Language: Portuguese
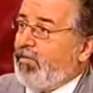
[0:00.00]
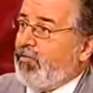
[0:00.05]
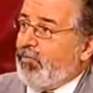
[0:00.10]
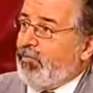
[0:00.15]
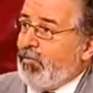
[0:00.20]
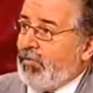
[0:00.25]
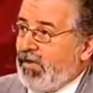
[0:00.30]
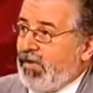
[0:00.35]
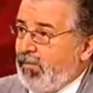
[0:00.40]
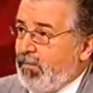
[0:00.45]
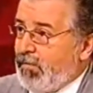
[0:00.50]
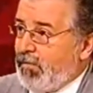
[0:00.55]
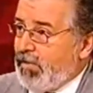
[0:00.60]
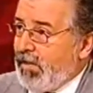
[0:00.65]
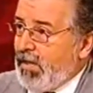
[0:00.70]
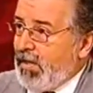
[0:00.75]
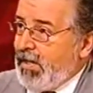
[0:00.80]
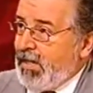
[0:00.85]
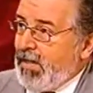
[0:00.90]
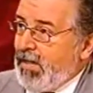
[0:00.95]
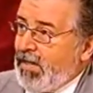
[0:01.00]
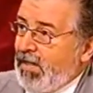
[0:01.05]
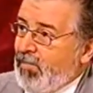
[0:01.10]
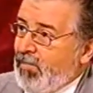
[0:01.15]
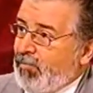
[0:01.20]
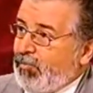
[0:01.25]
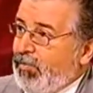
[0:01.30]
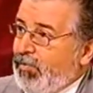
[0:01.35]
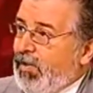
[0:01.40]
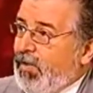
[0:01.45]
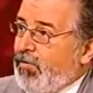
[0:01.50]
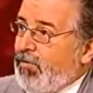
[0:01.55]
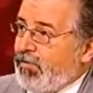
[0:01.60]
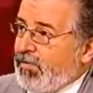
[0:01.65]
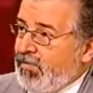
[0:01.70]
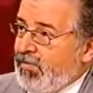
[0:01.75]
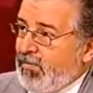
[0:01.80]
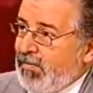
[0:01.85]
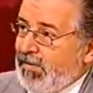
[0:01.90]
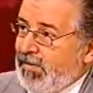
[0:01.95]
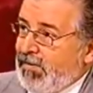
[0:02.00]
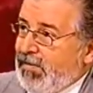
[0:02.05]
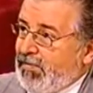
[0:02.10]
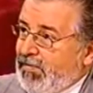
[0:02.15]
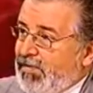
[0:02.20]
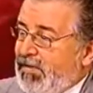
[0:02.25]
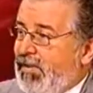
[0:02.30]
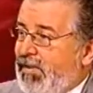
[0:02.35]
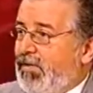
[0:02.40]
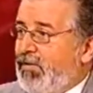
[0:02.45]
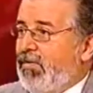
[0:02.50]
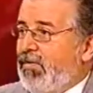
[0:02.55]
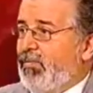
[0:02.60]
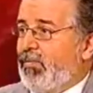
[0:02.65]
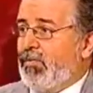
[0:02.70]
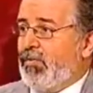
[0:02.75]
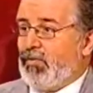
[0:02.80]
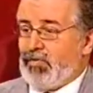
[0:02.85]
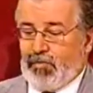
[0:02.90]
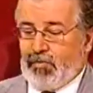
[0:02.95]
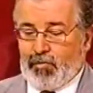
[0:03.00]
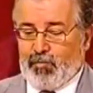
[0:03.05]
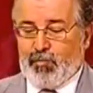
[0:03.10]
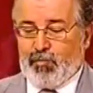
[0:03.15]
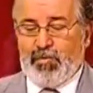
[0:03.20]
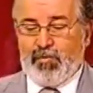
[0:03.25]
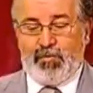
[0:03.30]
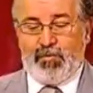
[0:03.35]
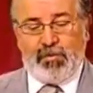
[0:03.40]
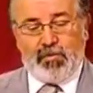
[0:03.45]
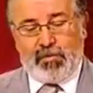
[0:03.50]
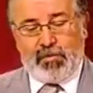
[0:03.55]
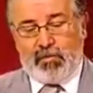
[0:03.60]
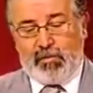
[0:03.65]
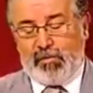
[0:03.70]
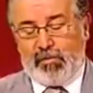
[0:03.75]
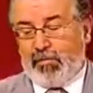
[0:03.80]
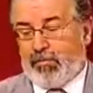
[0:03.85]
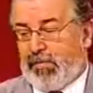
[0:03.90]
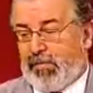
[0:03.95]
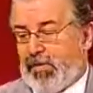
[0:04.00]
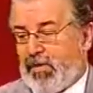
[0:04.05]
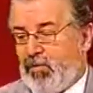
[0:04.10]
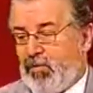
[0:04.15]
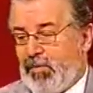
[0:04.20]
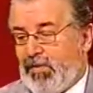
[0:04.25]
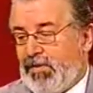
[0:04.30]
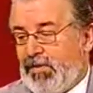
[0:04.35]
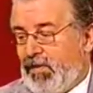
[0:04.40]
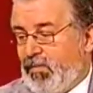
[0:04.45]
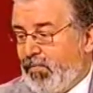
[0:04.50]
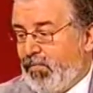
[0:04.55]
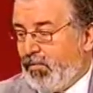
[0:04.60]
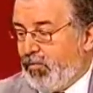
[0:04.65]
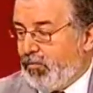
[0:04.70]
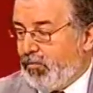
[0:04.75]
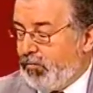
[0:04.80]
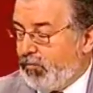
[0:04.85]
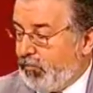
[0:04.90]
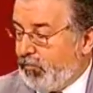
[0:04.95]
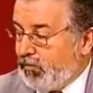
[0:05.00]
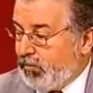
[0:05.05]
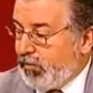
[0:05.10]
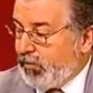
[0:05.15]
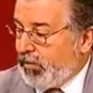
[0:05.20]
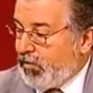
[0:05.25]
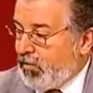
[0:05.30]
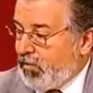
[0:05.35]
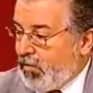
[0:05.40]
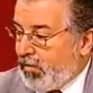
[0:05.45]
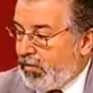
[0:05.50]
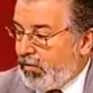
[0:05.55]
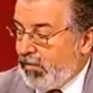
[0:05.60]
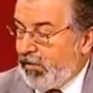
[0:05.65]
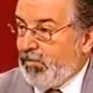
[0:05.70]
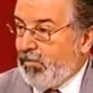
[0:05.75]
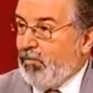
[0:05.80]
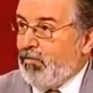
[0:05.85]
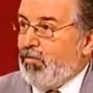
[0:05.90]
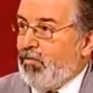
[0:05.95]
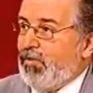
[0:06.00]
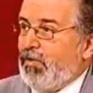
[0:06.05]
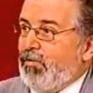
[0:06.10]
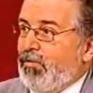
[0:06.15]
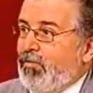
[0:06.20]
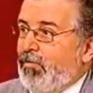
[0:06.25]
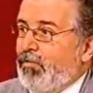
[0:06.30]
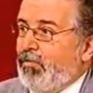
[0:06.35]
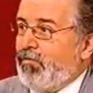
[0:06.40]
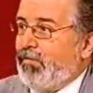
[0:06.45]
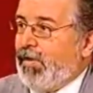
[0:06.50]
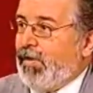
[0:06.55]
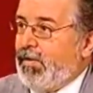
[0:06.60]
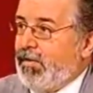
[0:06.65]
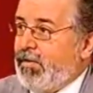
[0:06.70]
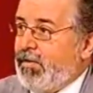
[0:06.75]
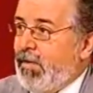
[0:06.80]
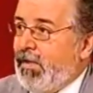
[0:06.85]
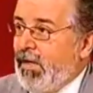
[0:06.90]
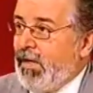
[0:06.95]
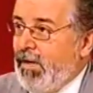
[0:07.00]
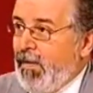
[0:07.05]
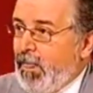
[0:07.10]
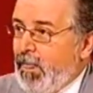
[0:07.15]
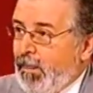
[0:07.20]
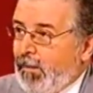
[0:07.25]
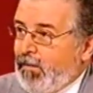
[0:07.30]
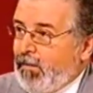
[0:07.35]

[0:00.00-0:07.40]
Há vários programas em Portugal extremamente interessantes e por isso nós podemos ter, dar-lhe um exemplo de um, de um que decorre no Conselho de Torres Vedras,